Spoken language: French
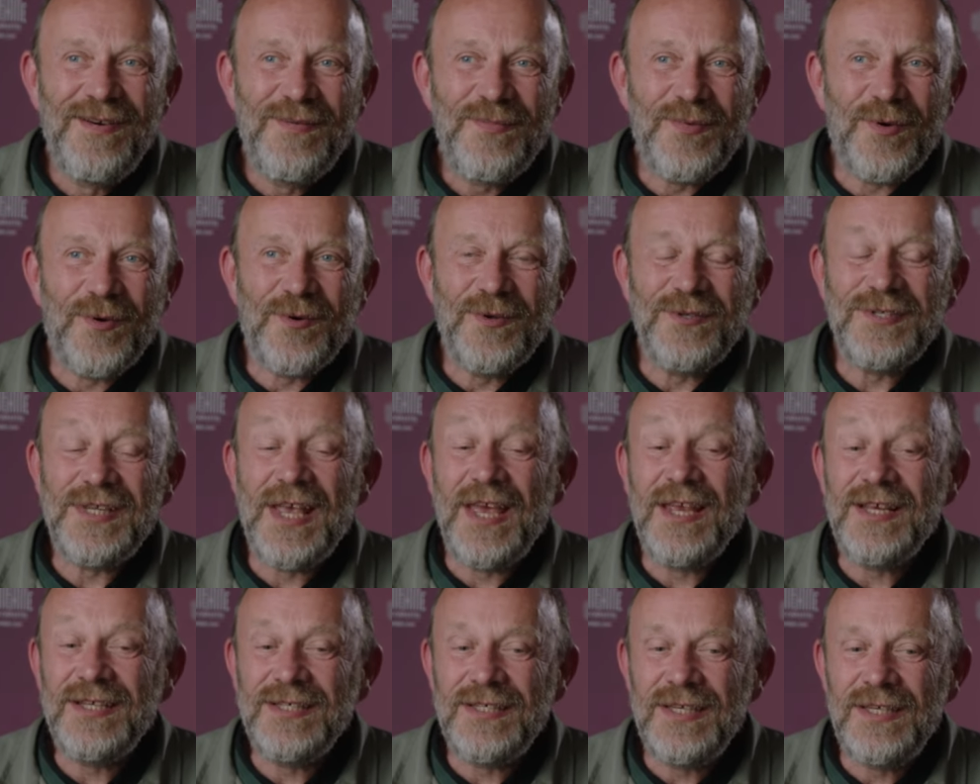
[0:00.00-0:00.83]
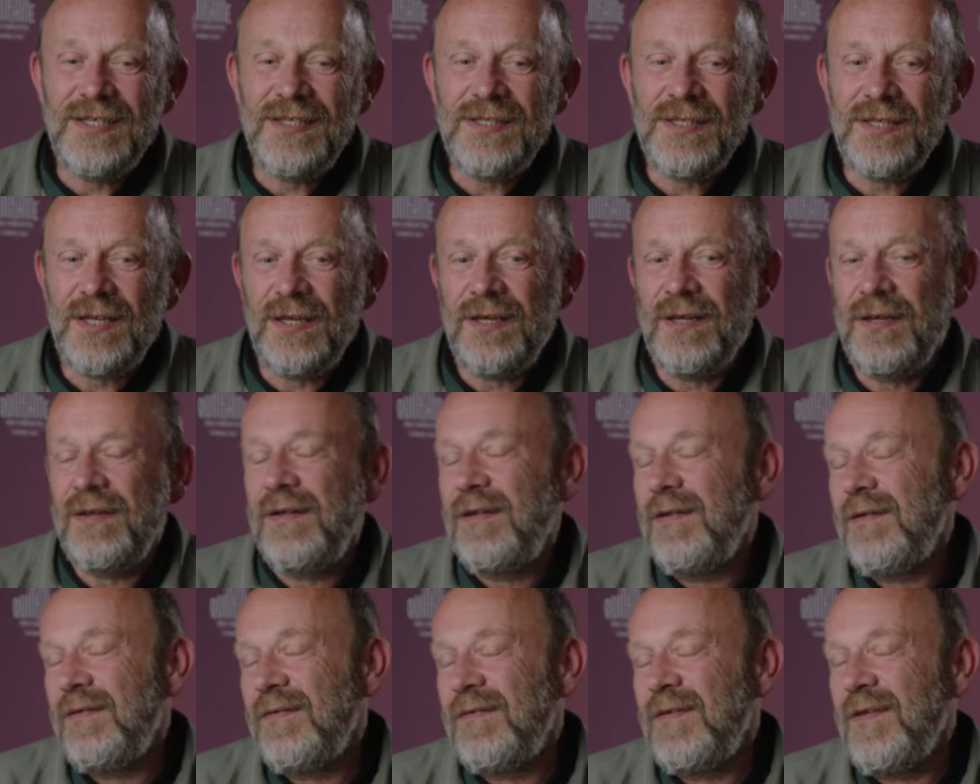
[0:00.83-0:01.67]
pour que ça existe
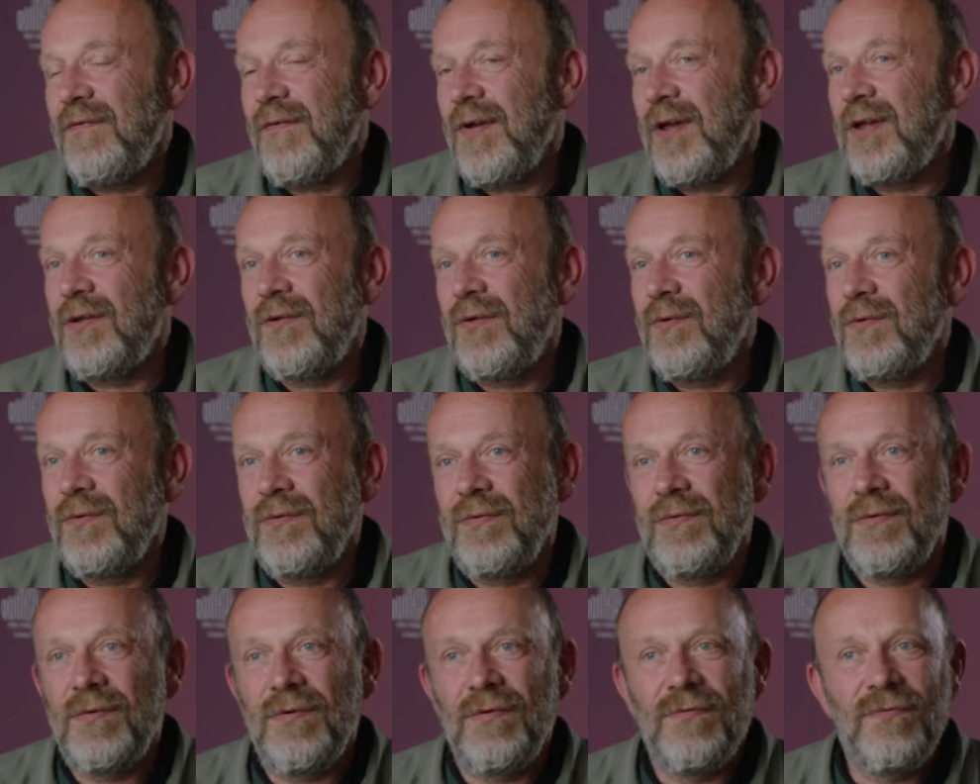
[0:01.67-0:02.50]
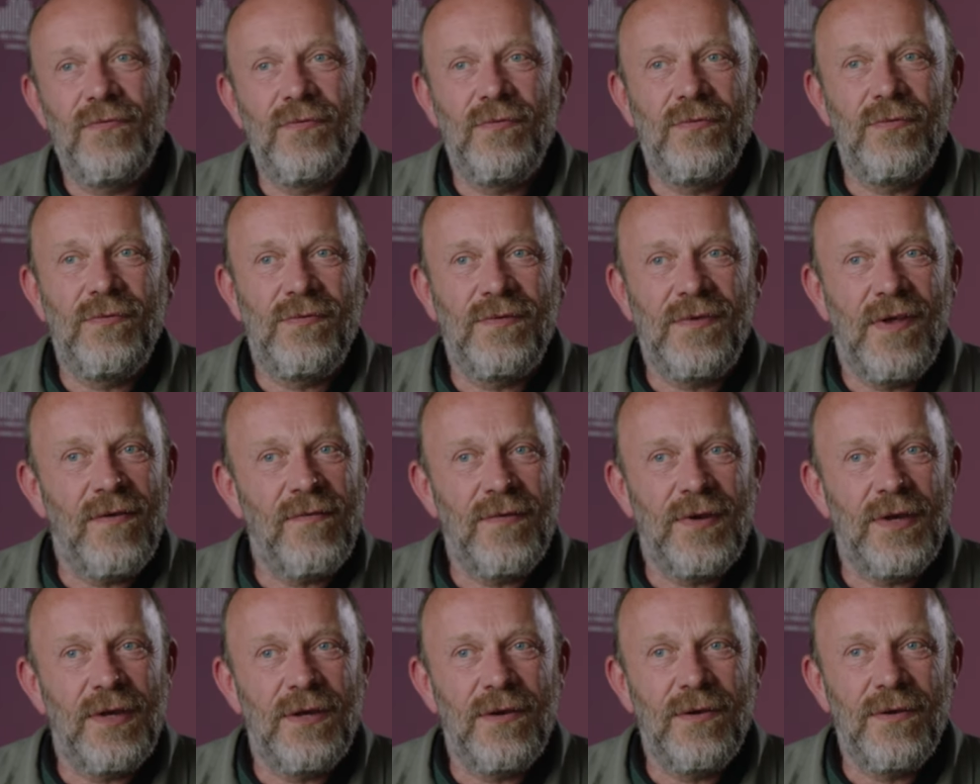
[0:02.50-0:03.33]
et c'est vrai que quand vous nous
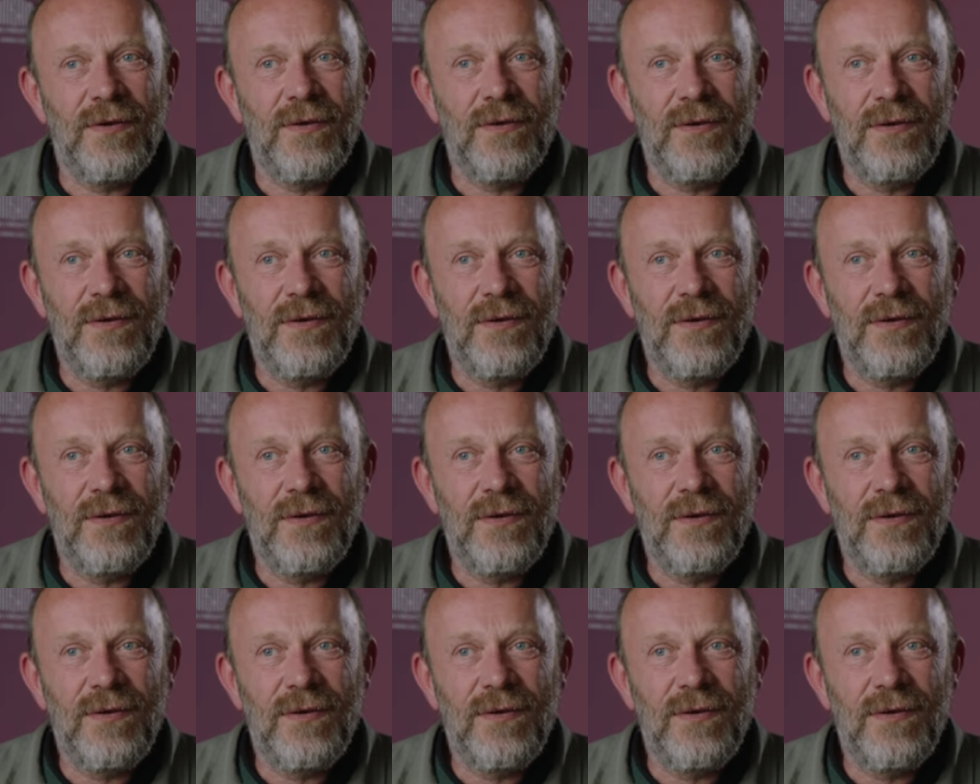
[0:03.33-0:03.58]
avez